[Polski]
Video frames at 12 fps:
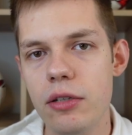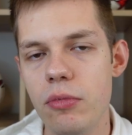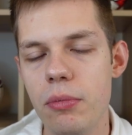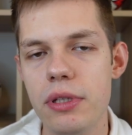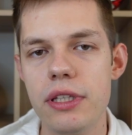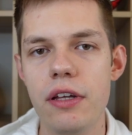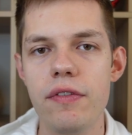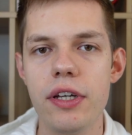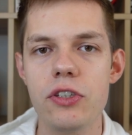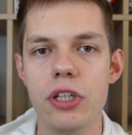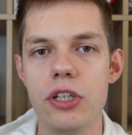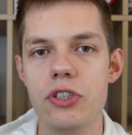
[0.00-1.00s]
ten moment na
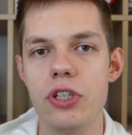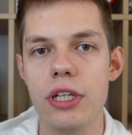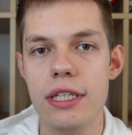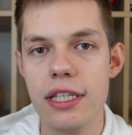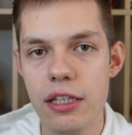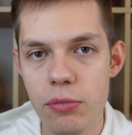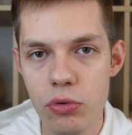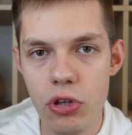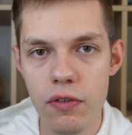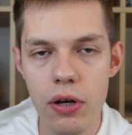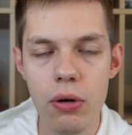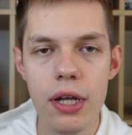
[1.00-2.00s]
Węgrzech jeszcze nie
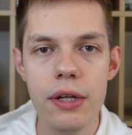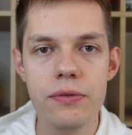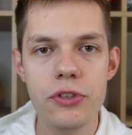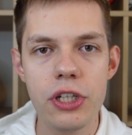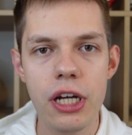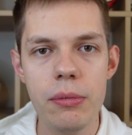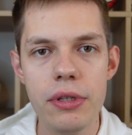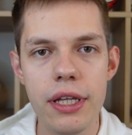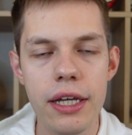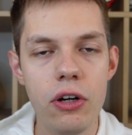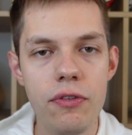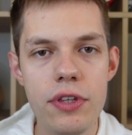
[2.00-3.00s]
zadebiutował, czekamy na
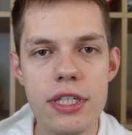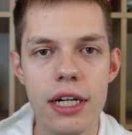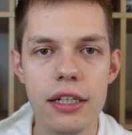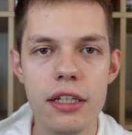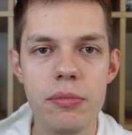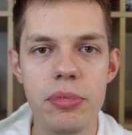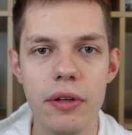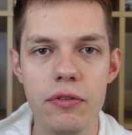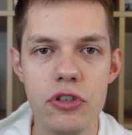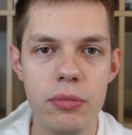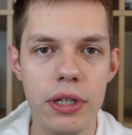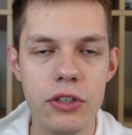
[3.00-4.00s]
jego oficjalny
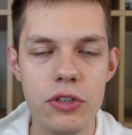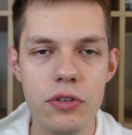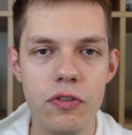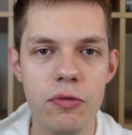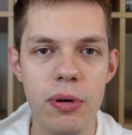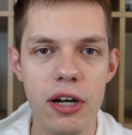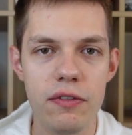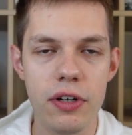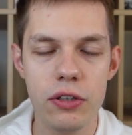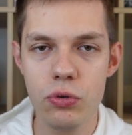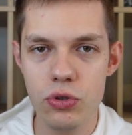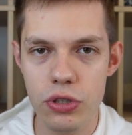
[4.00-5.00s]
pierwszy mecz w
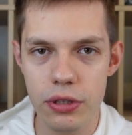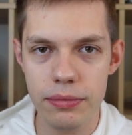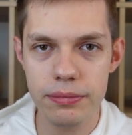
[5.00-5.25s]
barwach drużyny.